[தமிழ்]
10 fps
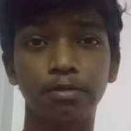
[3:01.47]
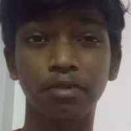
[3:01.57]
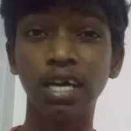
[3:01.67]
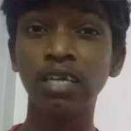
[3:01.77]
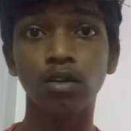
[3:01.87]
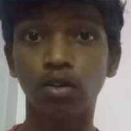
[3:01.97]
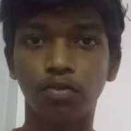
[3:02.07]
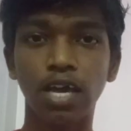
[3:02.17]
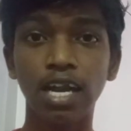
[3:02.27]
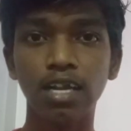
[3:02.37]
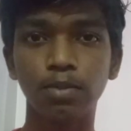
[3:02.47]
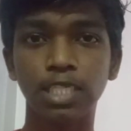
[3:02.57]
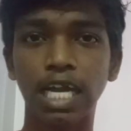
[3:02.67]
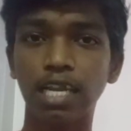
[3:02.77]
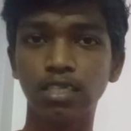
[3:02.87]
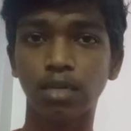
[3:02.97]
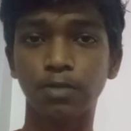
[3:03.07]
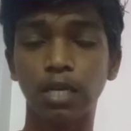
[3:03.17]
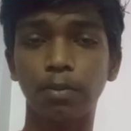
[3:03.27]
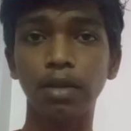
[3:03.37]
கமெண்ட் பண்ணுங்கள் ஃபைனலாக நம்ம சேனலையும்
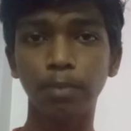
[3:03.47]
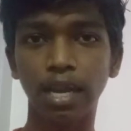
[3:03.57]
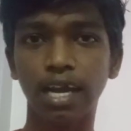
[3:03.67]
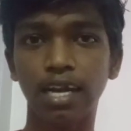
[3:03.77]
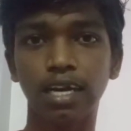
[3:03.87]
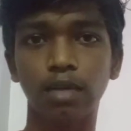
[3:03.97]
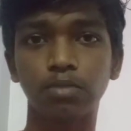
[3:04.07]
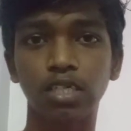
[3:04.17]
சப்ஸ்கிரைப் பண்ணி பெல்லைக்கான கிளிக்